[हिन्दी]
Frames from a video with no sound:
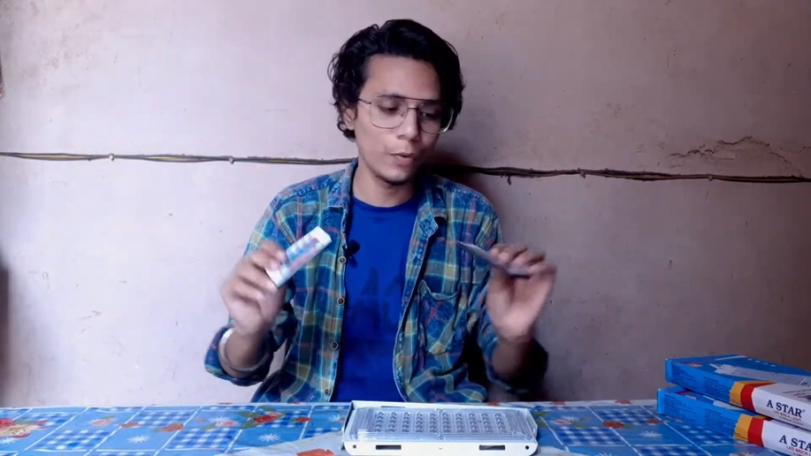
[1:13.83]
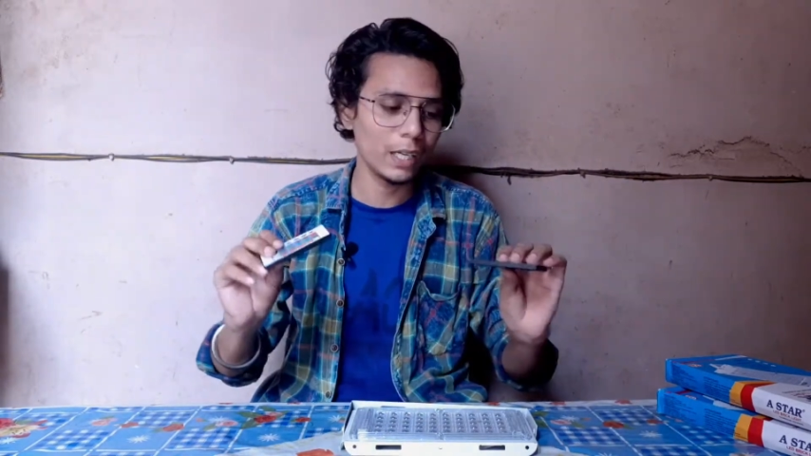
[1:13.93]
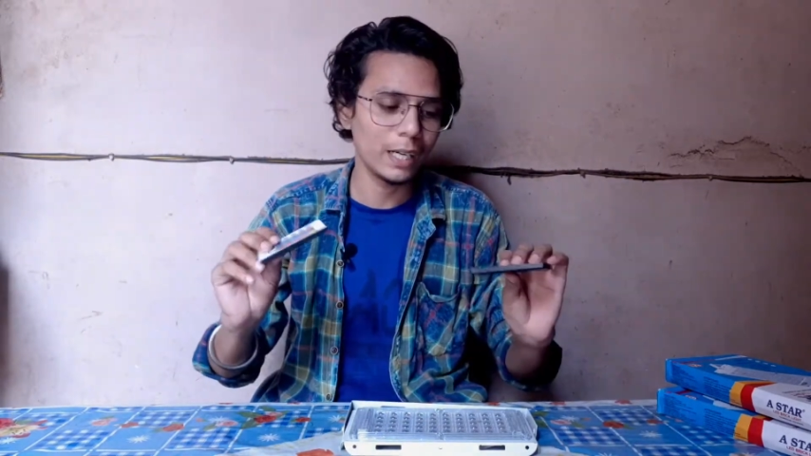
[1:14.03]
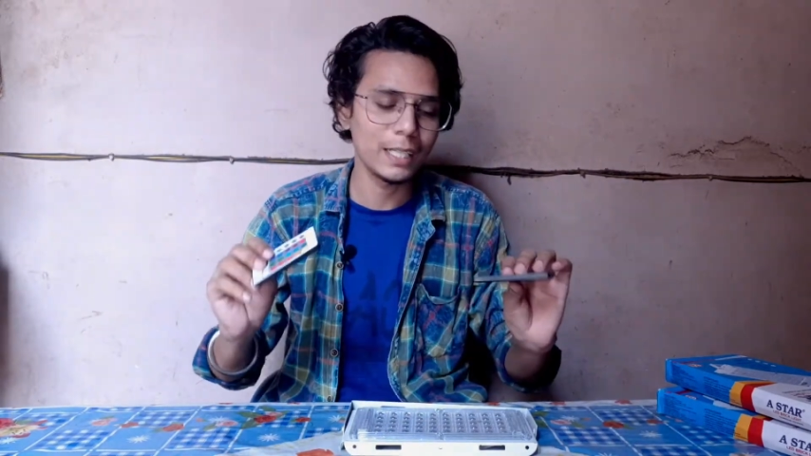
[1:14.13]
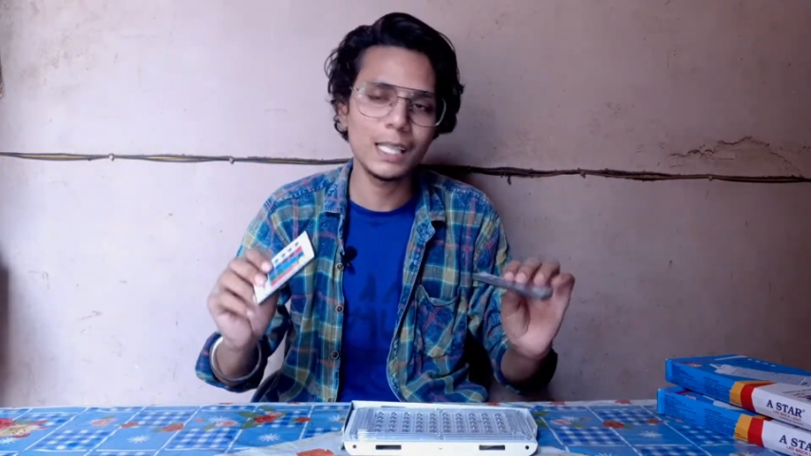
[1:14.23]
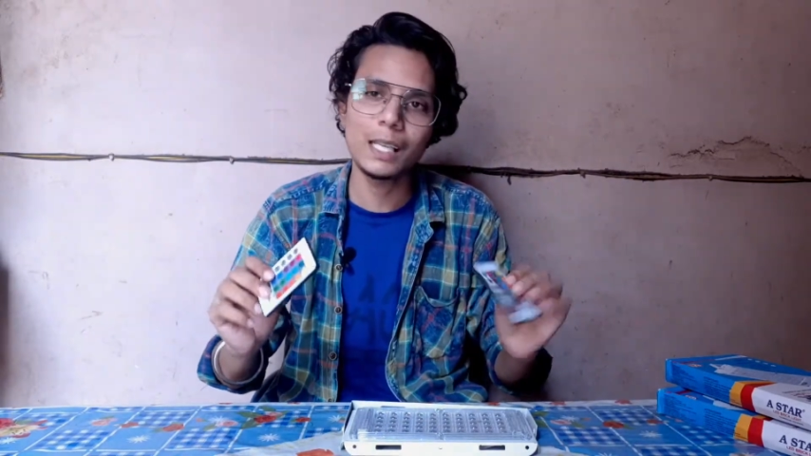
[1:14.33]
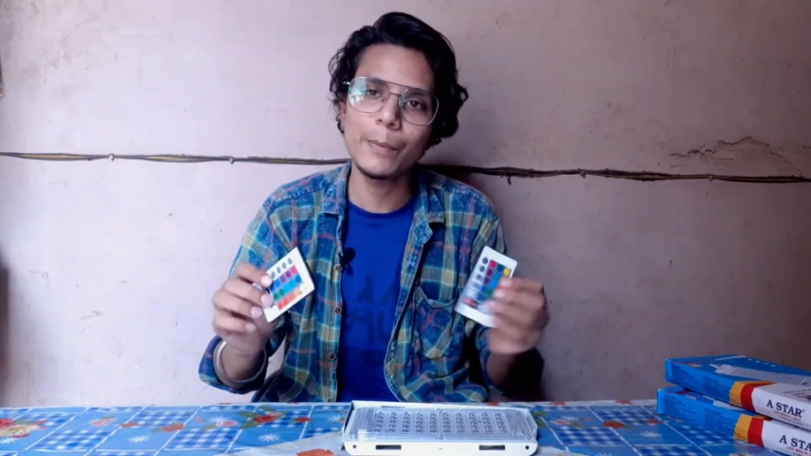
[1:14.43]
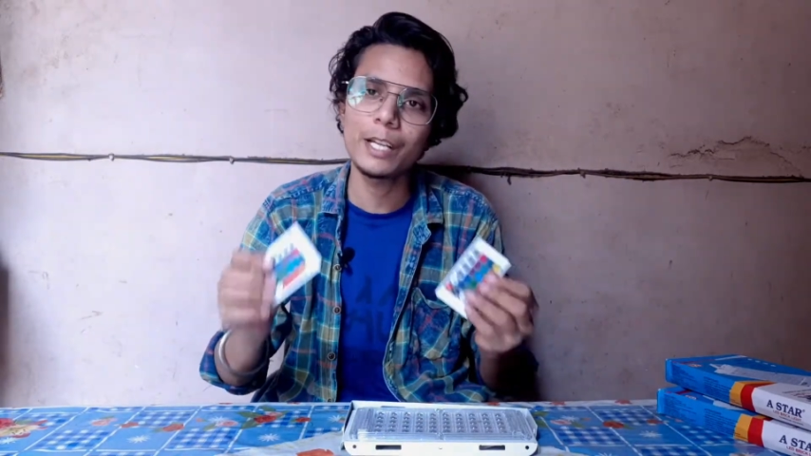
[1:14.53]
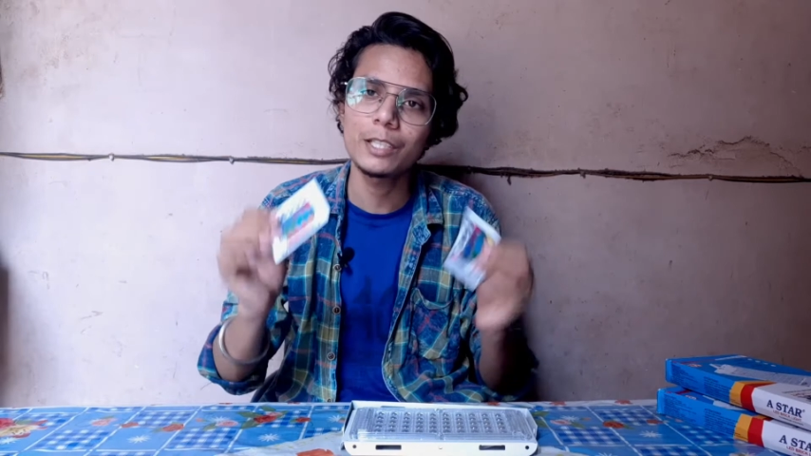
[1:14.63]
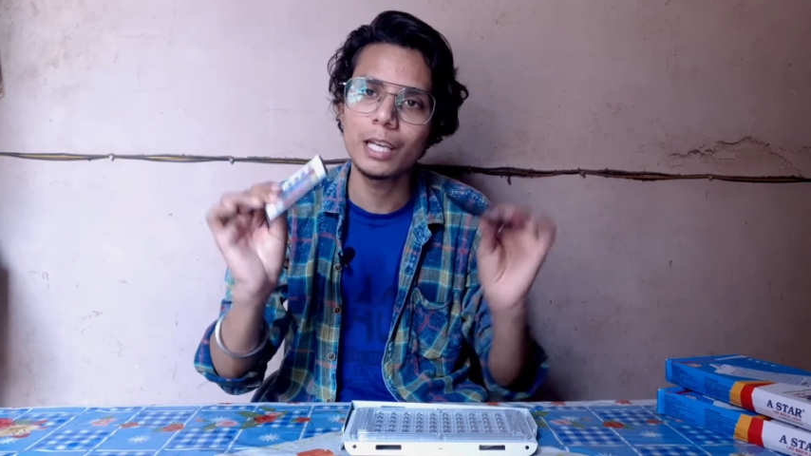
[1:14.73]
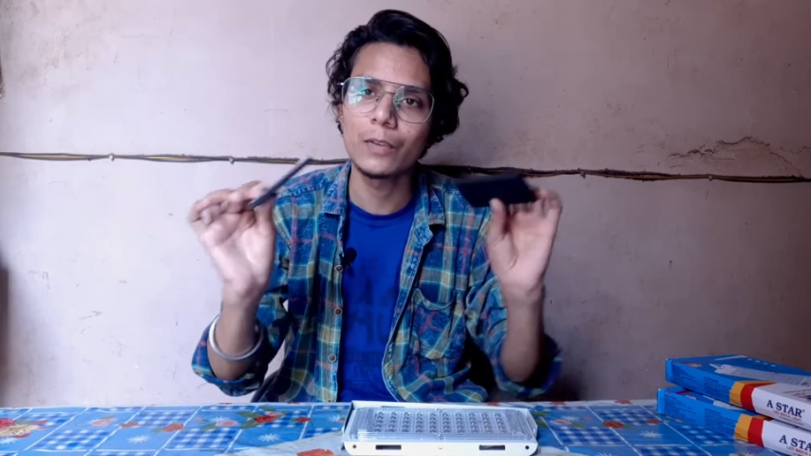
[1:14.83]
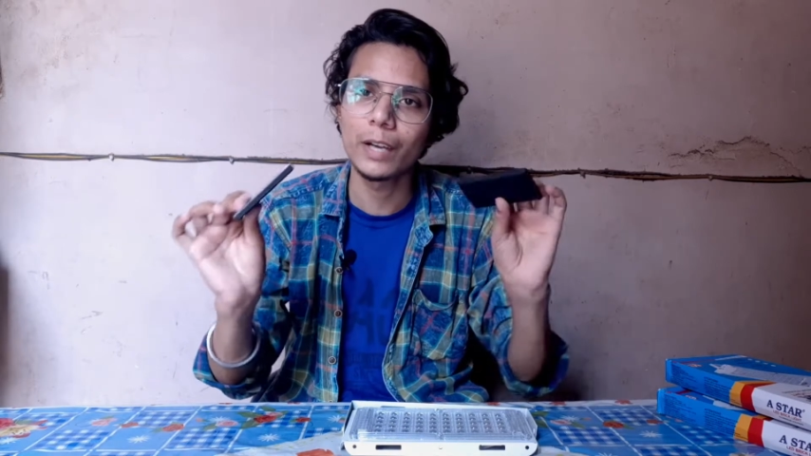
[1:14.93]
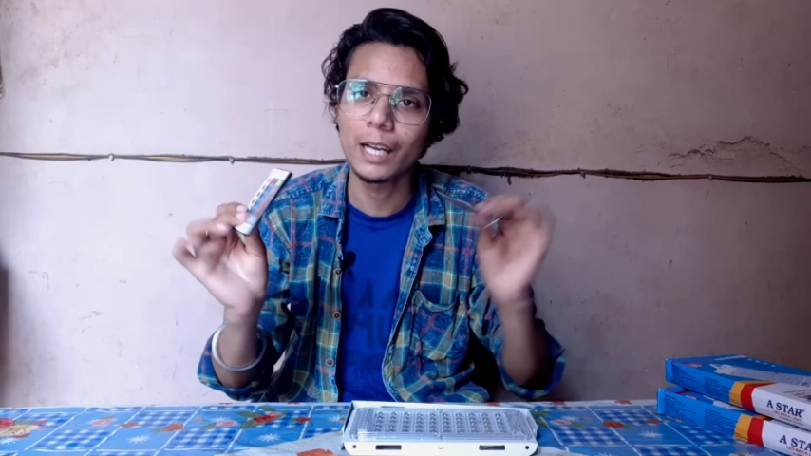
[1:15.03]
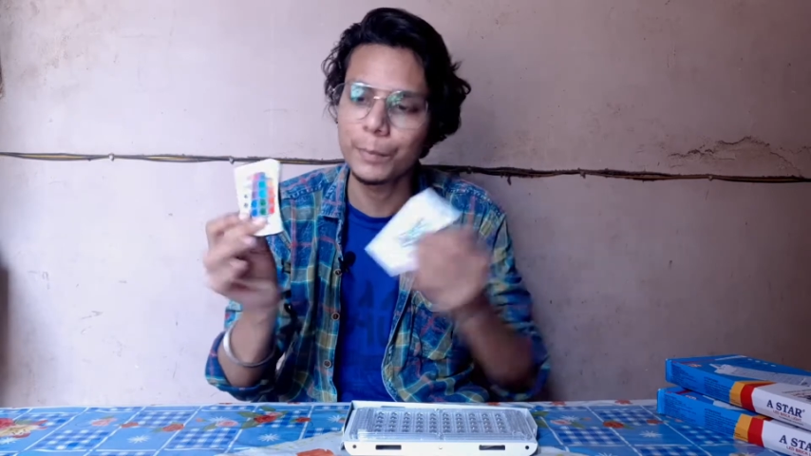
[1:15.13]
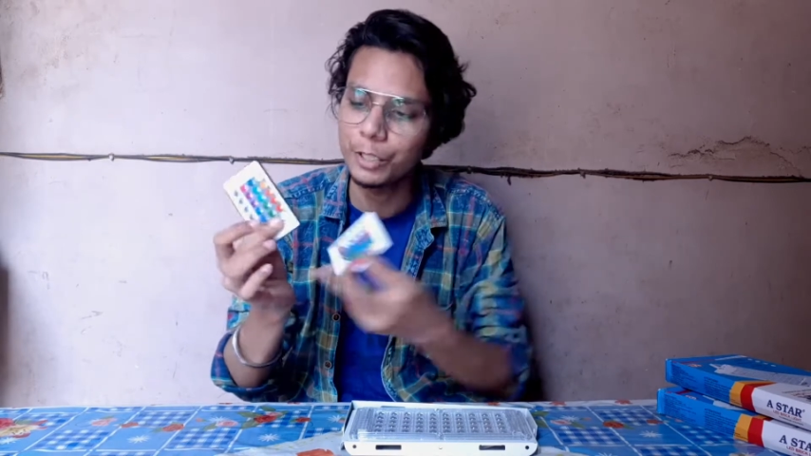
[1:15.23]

वर्क कर जाते हैं मैंने सेल वगैरह